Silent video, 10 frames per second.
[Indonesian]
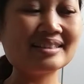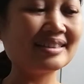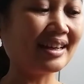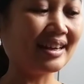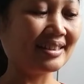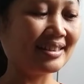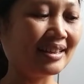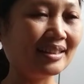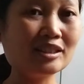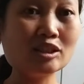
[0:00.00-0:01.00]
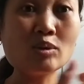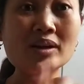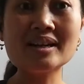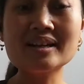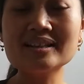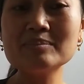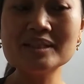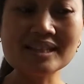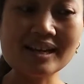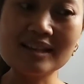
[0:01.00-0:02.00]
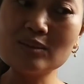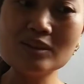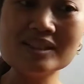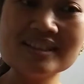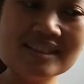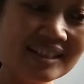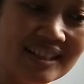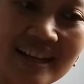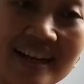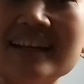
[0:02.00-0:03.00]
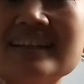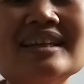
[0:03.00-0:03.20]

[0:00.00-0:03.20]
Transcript: caranya di situ ada nanti bisa tulis sendiri tinggal